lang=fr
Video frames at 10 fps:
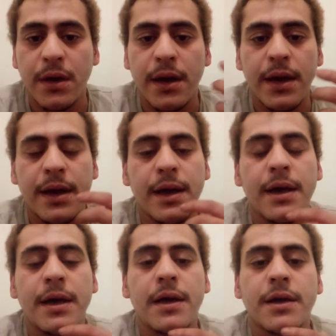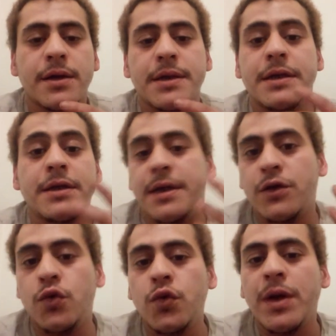d'où les,
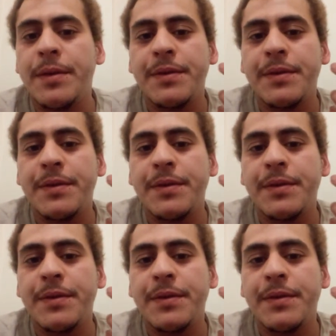ressentis,